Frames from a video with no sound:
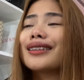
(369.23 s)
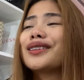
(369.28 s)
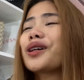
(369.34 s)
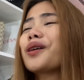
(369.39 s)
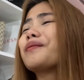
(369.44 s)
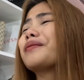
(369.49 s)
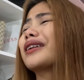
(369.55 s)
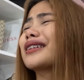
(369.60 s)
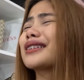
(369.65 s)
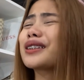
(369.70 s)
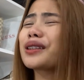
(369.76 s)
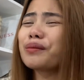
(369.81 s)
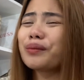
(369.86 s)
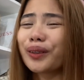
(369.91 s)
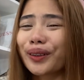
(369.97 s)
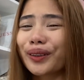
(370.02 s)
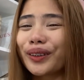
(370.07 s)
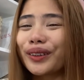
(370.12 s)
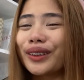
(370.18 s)
Sobrang
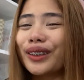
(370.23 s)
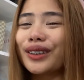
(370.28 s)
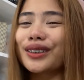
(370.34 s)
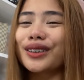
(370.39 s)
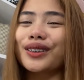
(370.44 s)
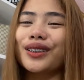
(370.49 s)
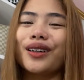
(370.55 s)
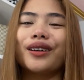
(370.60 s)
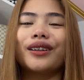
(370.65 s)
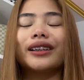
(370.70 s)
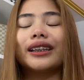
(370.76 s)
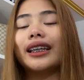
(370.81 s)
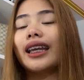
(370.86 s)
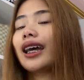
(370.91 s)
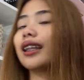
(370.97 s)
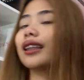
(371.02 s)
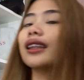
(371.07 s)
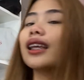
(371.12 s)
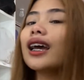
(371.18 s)
sabog ko doon, sorry.
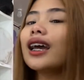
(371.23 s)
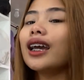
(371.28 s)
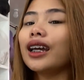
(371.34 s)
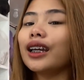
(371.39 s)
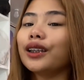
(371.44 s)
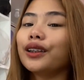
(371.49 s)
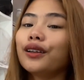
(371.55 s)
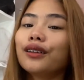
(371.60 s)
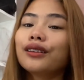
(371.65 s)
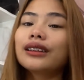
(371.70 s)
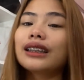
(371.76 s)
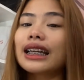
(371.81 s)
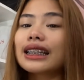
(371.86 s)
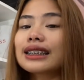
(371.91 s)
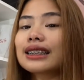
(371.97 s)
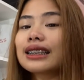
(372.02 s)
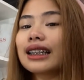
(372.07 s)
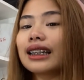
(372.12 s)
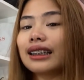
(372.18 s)
And yung
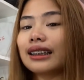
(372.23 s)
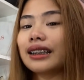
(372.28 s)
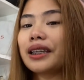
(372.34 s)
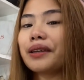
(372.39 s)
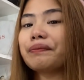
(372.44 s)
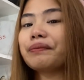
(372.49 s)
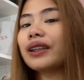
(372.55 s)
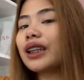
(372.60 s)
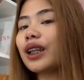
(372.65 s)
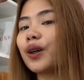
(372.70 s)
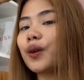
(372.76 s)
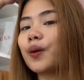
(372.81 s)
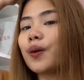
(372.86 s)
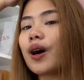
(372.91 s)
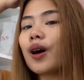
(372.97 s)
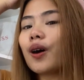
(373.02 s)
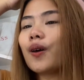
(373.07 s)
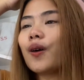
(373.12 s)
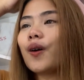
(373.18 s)
last na clip na
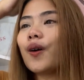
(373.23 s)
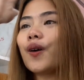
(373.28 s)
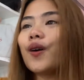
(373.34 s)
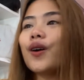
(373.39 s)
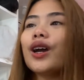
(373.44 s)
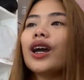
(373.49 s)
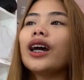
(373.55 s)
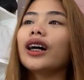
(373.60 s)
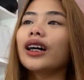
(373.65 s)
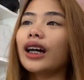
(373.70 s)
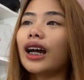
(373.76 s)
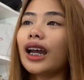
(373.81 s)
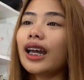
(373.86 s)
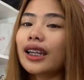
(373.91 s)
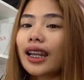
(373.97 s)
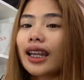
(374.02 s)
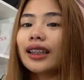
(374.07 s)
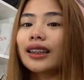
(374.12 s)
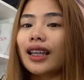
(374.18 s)
nakuha ko,
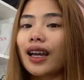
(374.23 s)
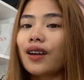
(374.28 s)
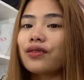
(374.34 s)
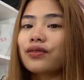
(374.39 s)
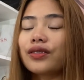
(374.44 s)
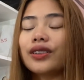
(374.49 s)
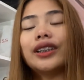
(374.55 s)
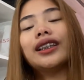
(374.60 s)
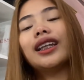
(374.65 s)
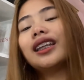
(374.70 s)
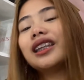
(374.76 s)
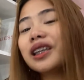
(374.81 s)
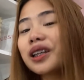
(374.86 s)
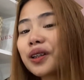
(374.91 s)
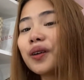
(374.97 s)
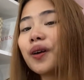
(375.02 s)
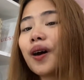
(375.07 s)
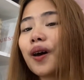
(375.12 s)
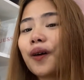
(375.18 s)
right after,
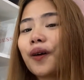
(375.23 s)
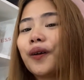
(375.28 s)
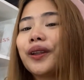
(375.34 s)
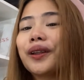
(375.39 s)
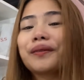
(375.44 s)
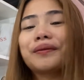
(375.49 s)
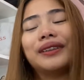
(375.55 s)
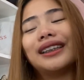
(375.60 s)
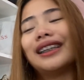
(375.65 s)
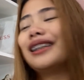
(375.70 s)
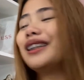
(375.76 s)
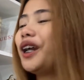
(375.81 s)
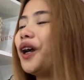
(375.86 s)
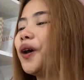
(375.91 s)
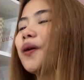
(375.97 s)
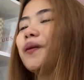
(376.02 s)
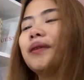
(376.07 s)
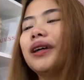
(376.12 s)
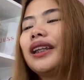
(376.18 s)
naligo ako, nagmadali
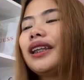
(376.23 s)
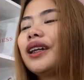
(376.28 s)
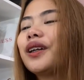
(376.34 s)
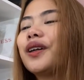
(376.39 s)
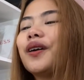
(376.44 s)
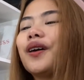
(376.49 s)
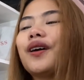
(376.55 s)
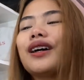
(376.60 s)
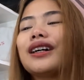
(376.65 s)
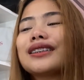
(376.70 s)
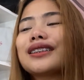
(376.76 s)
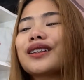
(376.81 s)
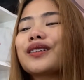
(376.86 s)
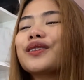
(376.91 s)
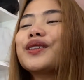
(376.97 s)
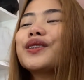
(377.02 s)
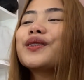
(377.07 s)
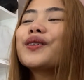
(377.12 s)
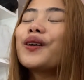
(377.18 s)
ako maligo kasi
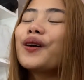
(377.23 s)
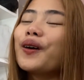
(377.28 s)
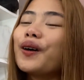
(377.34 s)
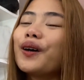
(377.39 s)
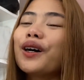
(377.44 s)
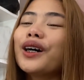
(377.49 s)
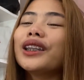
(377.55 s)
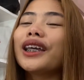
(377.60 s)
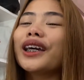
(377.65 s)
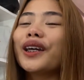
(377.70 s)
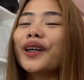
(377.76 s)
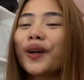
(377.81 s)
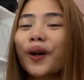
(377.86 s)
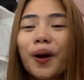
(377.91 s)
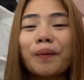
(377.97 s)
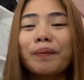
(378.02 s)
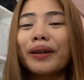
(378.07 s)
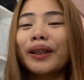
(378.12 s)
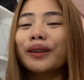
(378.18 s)
gusto ko na
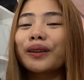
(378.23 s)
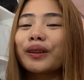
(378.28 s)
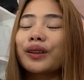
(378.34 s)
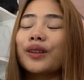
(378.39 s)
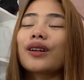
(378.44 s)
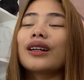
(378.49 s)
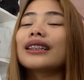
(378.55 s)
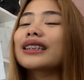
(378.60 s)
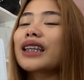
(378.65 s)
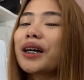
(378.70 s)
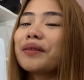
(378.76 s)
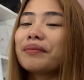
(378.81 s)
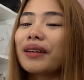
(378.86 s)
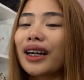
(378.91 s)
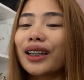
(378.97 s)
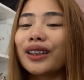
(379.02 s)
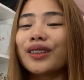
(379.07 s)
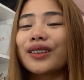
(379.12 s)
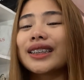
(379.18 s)
i-open ko to kasama
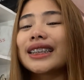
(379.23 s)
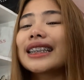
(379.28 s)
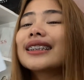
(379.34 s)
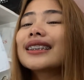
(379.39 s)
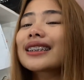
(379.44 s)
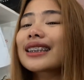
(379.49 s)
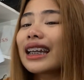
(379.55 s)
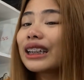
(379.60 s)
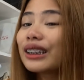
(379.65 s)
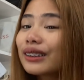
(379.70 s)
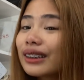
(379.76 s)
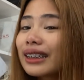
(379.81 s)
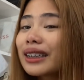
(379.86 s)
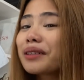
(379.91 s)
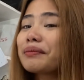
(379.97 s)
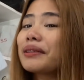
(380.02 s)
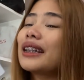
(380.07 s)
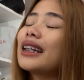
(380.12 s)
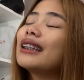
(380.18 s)
kayo since kayo din
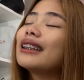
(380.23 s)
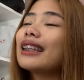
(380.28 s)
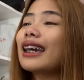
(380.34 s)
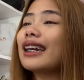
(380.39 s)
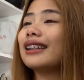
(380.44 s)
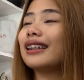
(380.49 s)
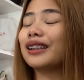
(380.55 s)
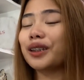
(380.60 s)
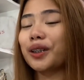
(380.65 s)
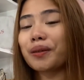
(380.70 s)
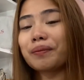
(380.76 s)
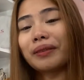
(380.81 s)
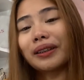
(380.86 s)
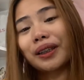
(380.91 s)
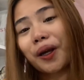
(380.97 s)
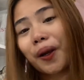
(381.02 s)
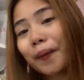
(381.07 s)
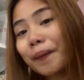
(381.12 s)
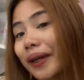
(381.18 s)
naman ang dahilan kung ba't
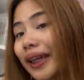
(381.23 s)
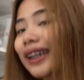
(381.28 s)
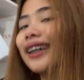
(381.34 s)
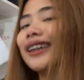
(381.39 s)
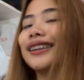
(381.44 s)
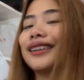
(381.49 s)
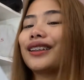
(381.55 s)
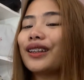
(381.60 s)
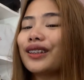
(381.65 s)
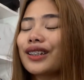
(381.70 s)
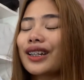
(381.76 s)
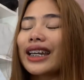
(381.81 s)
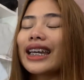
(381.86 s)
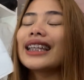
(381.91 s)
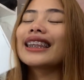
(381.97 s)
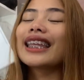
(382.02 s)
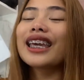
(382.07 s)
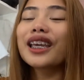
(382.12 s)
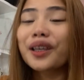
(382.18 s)
ako may ganito.
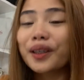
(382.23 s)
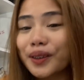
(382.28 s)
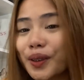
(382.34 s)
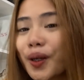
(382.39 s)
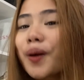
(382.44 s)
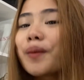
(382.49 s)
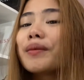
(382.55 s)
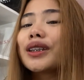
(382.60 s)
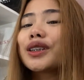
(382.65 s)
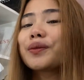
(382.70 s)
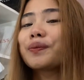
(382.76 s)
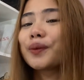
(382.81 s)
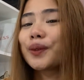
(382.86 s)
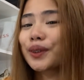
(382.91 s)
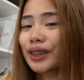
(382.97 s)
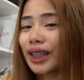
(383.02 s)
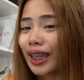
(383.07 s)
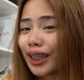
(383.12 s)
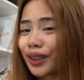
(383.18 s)
Kaya thank you so much po
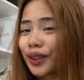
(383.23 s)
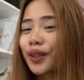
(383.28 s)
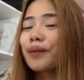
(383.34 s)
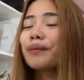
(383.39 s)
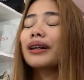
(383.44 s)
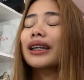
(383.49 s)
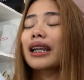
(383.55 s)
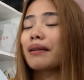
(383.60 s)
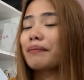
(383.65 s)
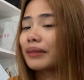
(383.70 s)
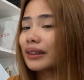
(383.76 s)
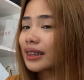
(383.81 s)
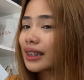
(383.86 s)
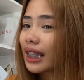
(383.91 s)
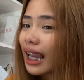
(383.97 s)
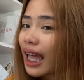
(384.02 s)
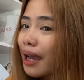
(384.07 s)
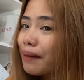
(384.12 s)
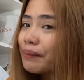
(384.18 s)
sa inyo. Maraming
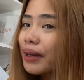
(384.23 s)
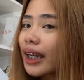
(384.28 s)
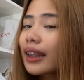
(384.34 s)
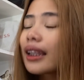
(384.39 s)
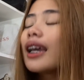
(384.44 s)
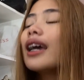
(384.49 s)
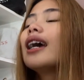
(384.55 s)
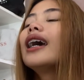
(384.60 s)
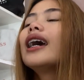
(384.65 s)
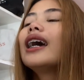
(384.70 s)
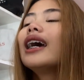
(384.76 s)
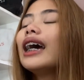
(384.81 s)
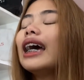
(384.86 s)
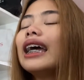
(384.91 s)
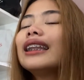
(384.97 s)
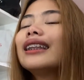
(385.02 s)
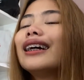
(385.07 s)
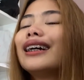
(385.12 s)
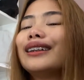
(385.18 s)
salamat.
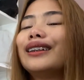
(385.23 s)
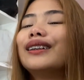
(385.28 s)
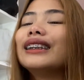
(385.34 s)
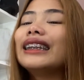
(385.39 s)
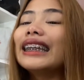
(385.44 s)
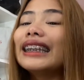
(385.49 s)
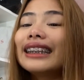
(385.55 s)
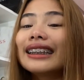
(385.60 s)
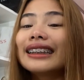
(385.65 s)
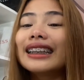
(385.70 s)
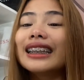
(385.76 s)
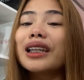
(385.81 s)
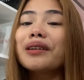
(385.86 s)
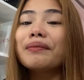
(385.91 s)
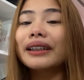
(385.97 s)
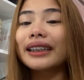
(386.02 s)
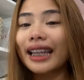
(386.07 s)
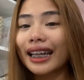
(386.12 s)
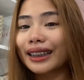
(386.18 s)
And ayun, titignan
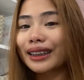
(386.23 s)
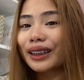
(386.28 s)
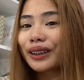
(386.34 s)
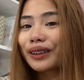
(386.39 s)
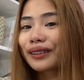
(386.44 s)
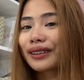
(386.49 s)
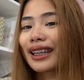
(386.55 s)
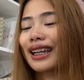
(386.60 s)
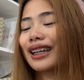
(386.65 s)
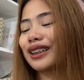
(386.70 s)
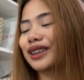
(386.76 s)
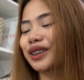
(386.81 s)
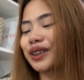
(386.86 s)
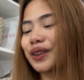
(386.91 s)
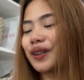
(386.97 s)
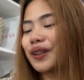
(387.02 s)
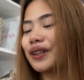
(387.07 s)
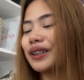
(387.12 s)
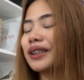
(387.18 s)
naman natin yung
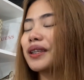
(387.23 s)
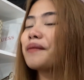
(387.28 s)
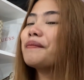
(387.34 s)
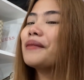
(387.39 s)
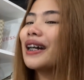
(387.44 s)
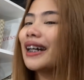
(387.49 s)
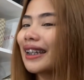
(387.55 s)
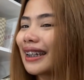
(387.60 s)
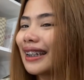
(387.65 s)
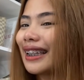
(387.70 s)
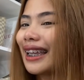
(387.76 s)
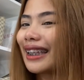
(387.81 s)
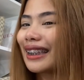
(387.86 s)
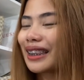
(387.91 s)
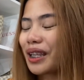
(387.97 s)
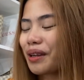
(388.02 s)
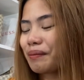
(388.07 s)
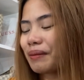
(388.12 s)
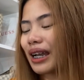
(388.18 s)
reaksyon ni Mary
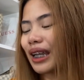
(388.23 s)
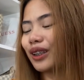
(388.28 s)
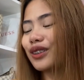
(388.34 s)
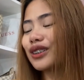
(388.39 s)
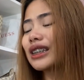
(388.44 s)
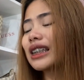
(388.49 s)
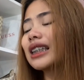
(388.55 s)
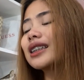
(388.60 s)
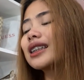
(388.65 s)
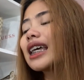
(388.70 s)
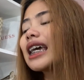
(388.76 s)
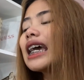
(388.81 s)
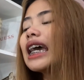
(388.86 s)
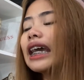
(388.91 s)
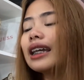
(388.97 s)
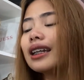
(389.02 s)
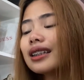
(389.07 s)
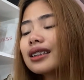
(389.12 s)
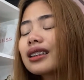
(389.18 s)
Light Lamayo since
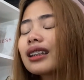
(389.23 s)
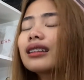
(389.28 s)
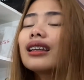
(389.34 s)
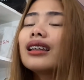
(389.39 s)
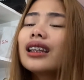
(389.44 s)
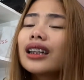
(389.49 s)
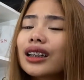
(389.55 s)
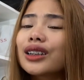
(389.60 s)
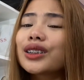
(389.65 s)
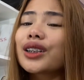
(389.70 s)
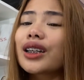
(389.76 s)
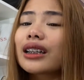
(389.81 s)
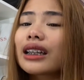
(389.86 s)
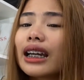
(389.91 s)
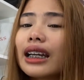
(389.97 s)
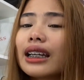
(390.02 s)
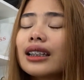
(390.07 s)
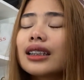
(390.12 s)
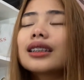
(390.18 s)
isa talaga siya
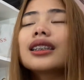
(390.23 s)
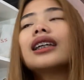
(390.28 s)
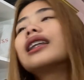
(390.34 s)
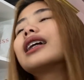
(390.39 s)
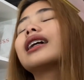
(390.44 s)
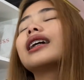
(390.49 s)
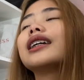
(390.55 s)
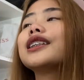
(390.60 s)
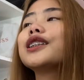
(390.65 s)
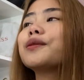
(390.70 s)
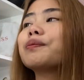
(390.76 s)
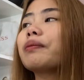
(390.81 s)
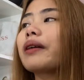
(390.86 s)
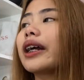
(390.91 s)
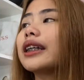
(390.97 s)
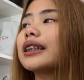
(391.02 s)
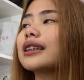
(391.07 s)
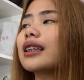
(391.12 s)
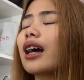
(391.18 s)
guys sa
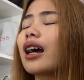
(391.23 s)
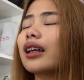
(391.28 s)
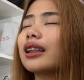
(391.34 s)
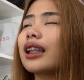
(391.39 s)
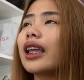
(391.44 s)
nag-inspire sa akin.